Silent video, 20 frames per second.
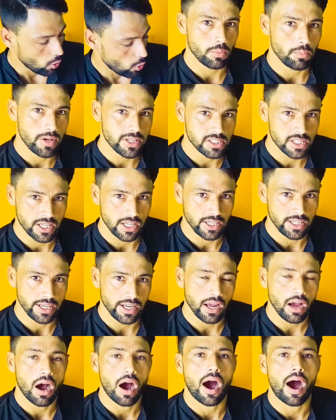और मैं इसके
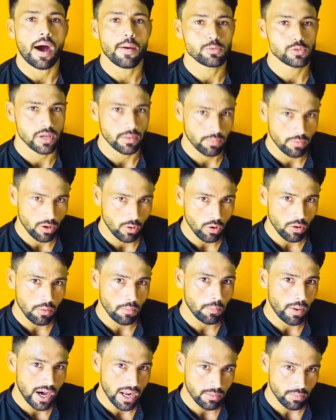लिए आप सबको
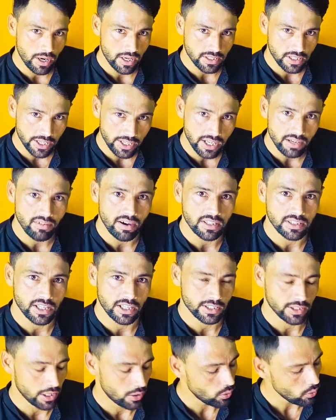बार बार धन्यवाद
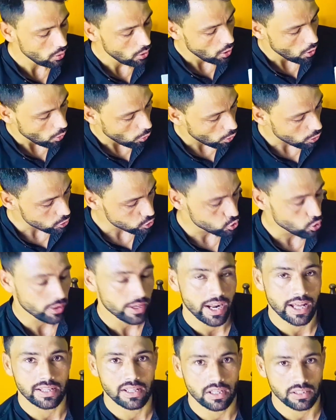करता हूँ और
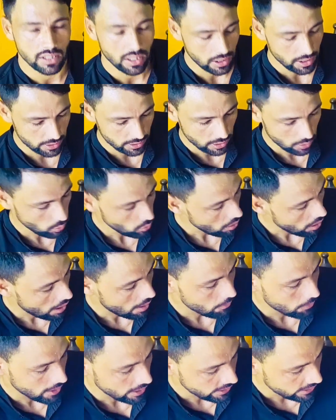शुक्रिया अदा अदा करता हूँ
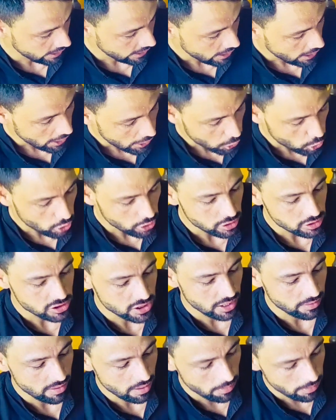आपके लिए क्योंकि
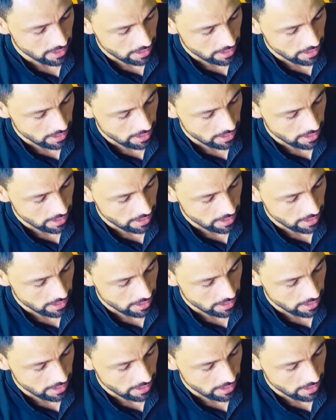सिल्वर